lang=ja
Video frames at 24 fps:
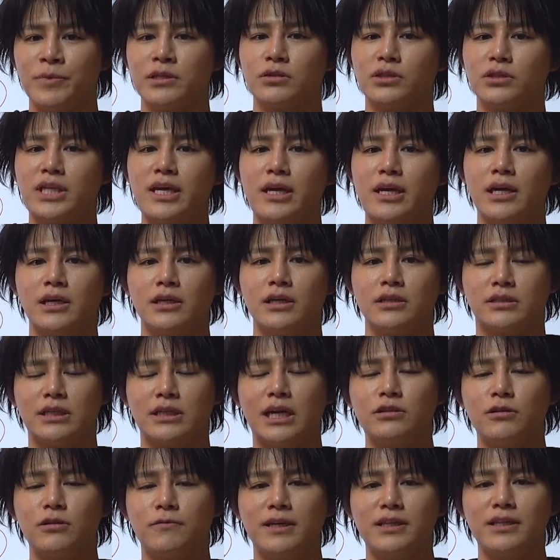そして、
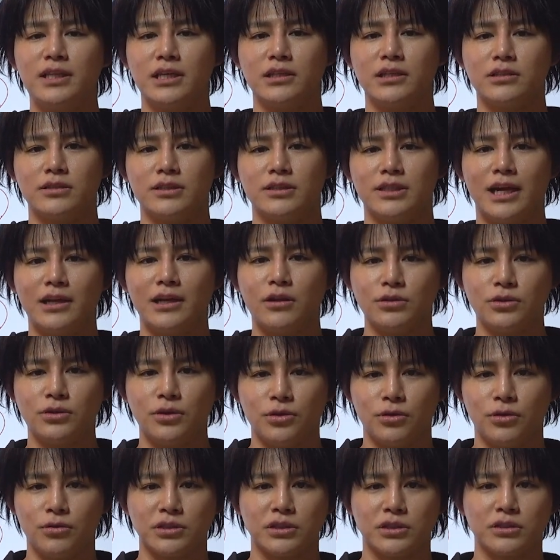クラウドファンディング、何卒
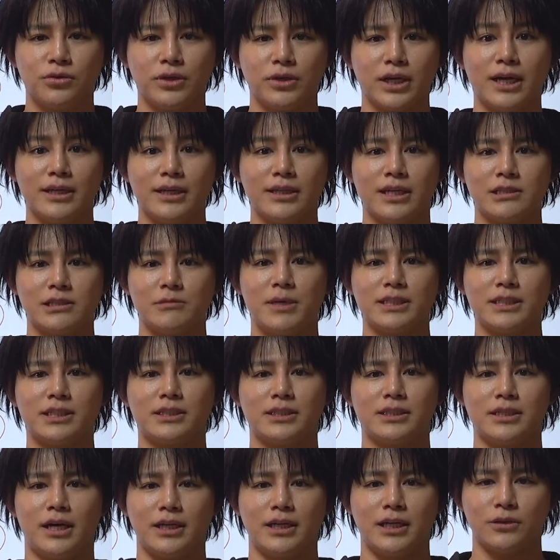よろしくお願いいたしま
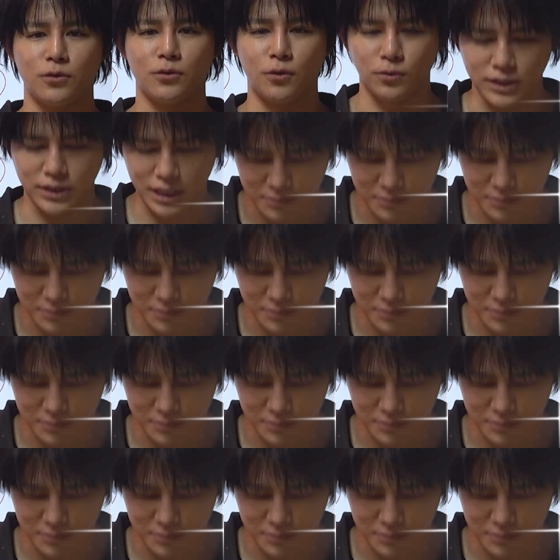す。ありがとうござ